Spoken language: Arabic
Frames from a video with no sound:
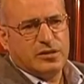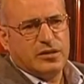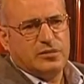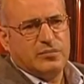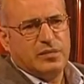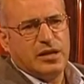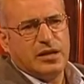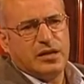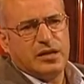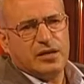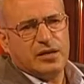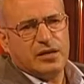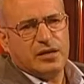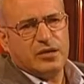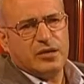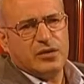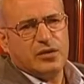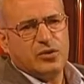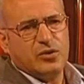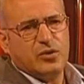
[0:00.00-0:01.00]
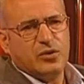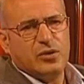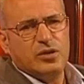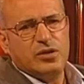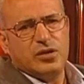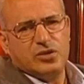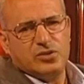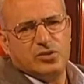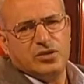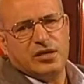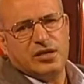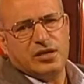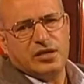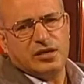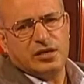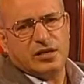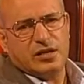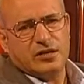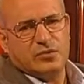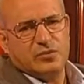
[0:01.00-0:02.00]
الملاهي كل الأشياء
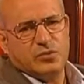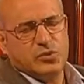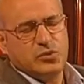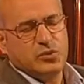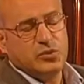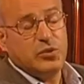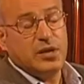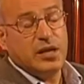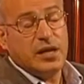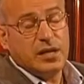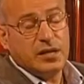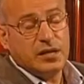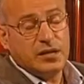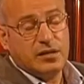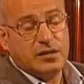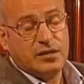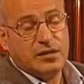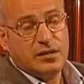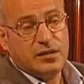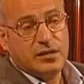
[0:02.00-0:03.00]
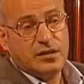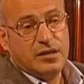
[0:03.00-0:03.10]
يعني كان موجود ولكن